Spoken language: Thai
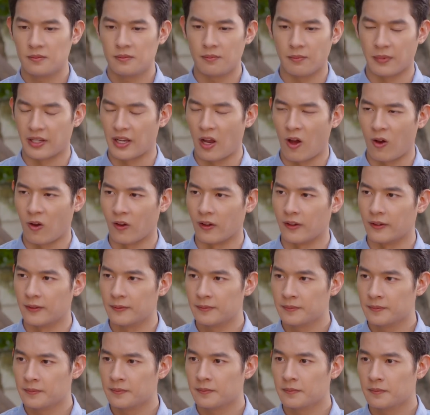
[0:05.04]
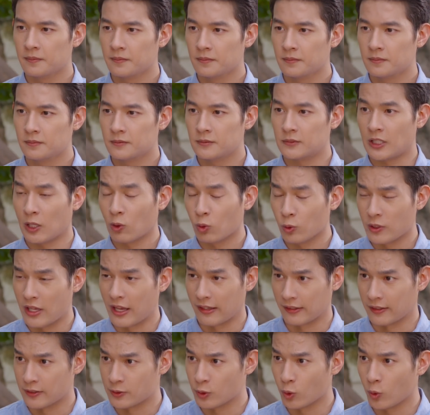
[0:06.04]
ไม่ต้อง ถ้าคุณอยา
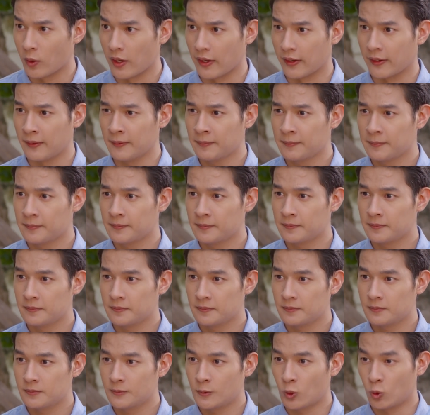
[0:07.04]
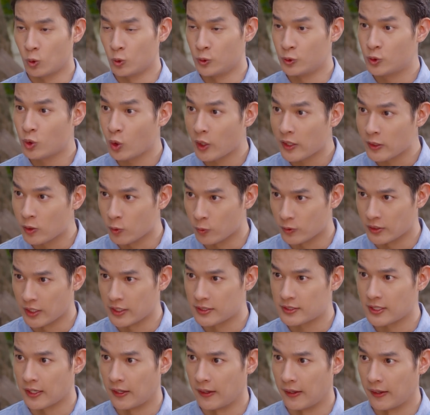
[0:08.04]
กจะช่วยนะ คุณช่วยอยู่
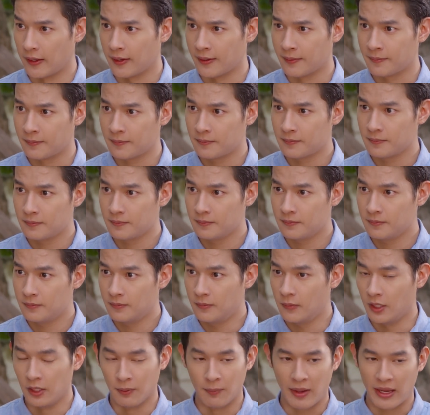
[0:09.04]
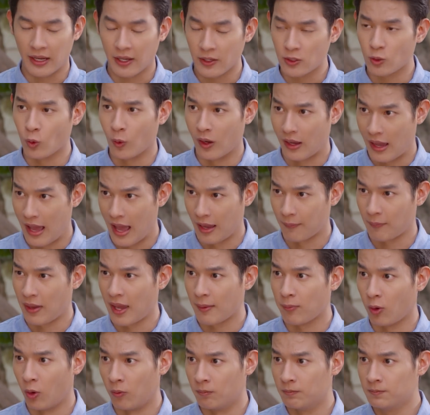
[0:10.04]
เฉยๆ หรือไม่ก็อยู่ห่างแม่
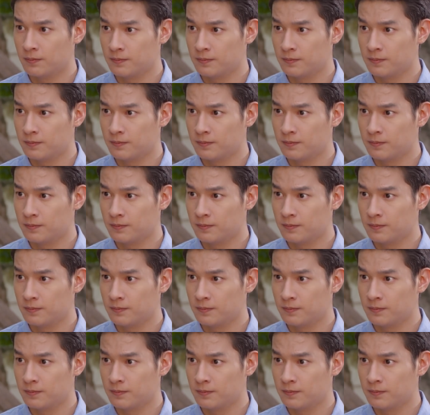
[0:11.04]
ผม